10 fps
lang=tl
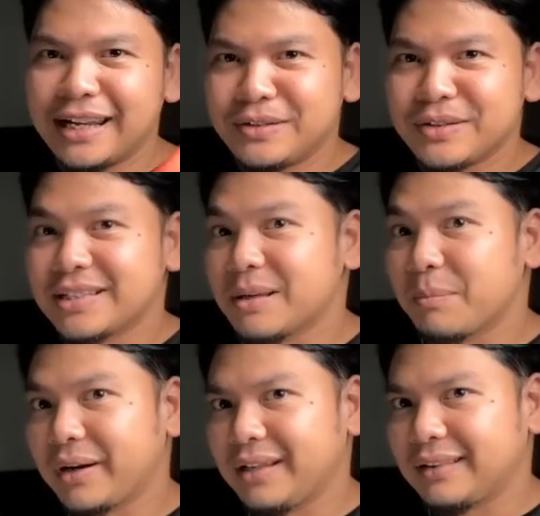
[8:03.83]
Diyos as a
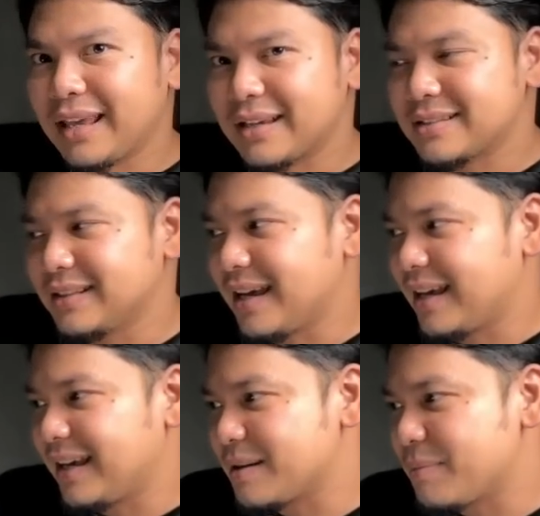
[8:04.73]
pretext
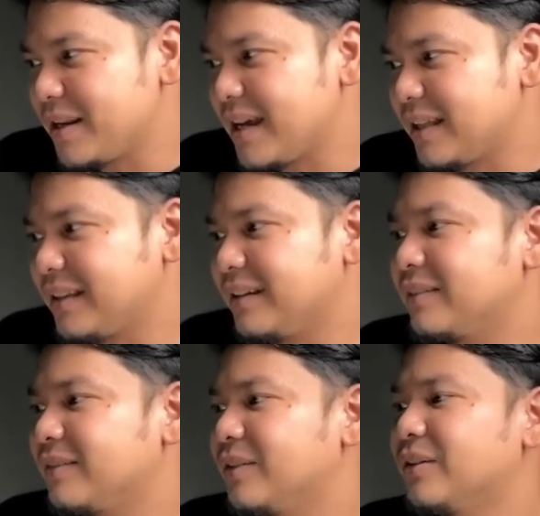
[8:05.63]
na sabihin
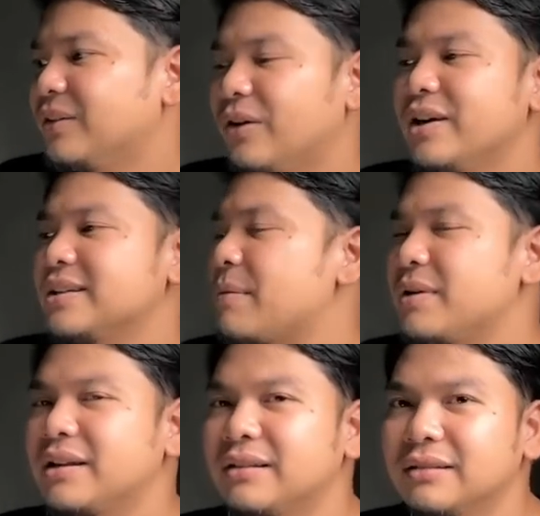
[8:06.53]
natin, Oy,
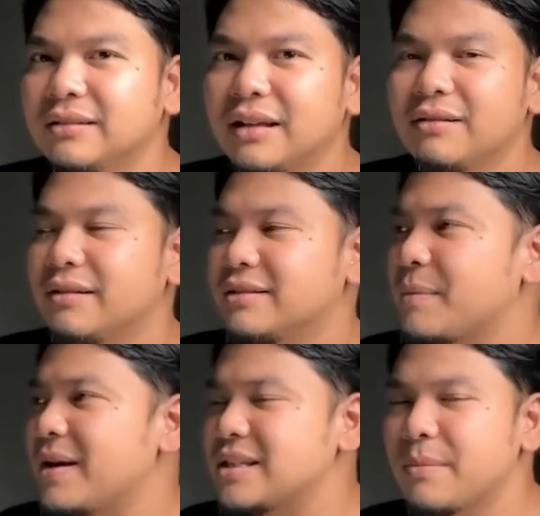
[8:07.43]
sabi ng ano, ang
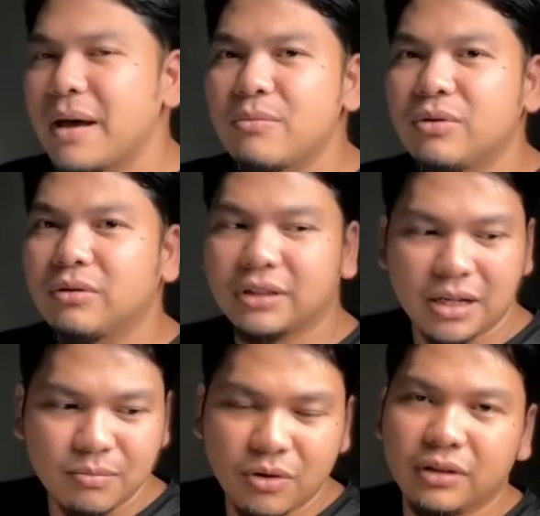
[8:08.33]
sama-sama mo.
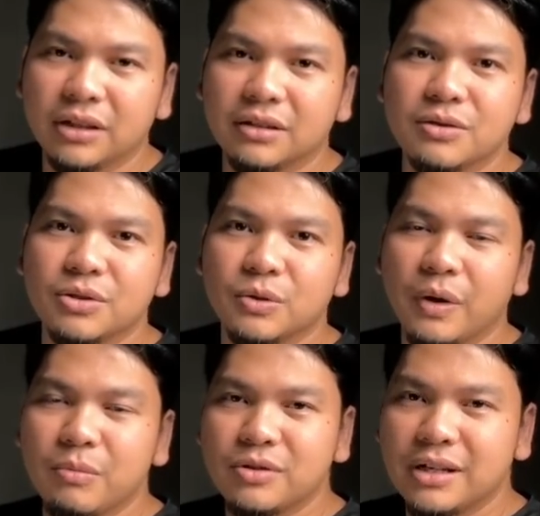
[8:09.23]
Tanong mo,
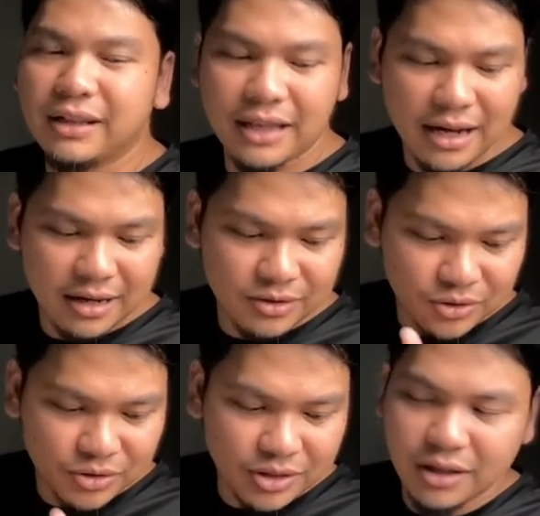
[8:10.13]
sinusuway mo yung salita ng
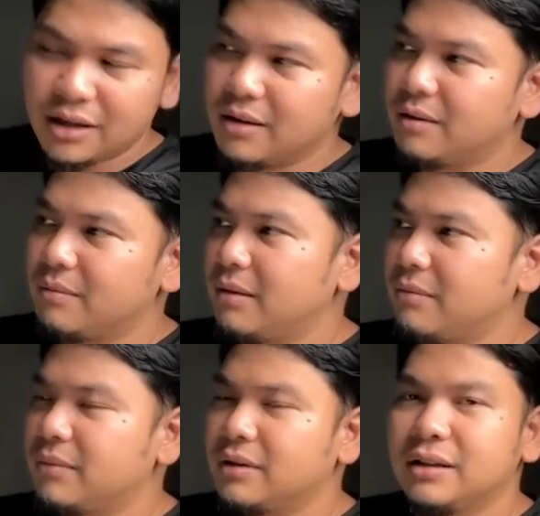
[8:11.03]
Diyos. Ma-
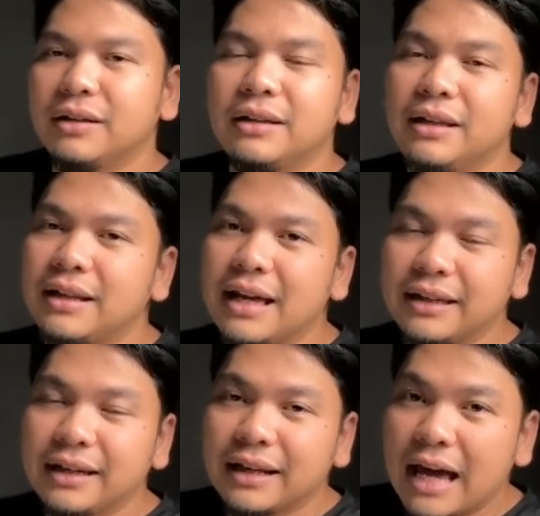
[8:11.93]
hindi
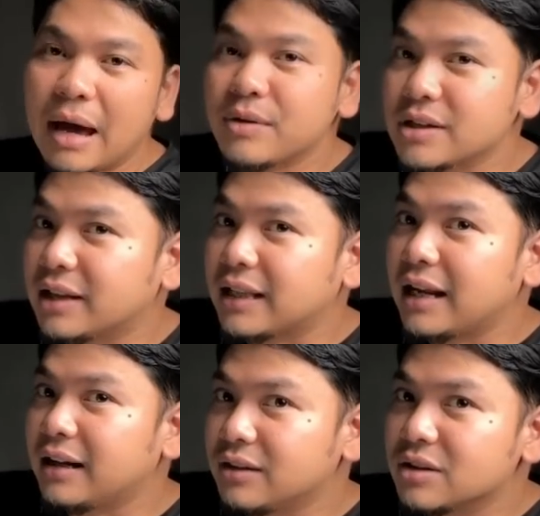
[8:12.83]
natin ginagamit yung
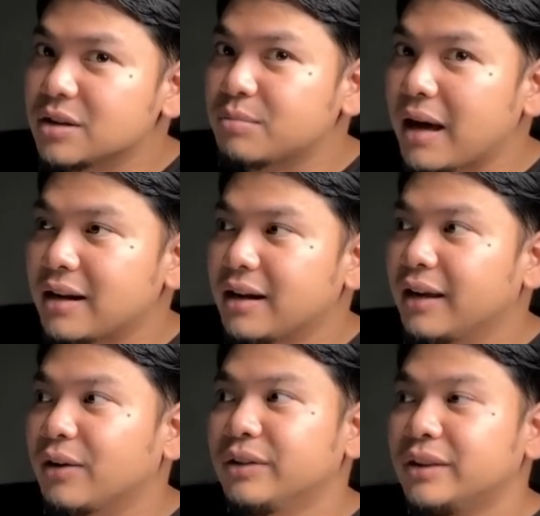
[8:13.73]
salita ng Diyos para
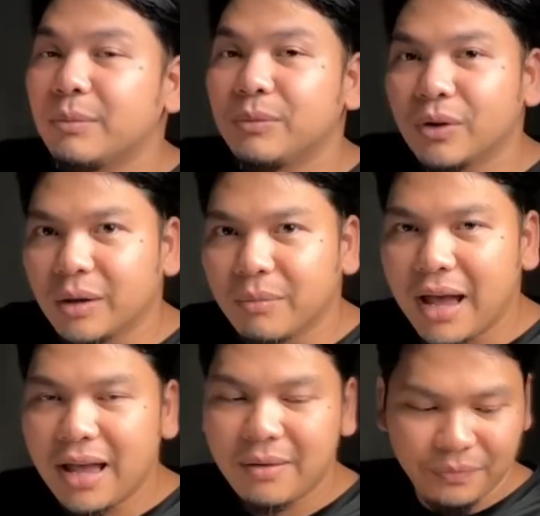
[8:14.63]
i-condemn yung iba,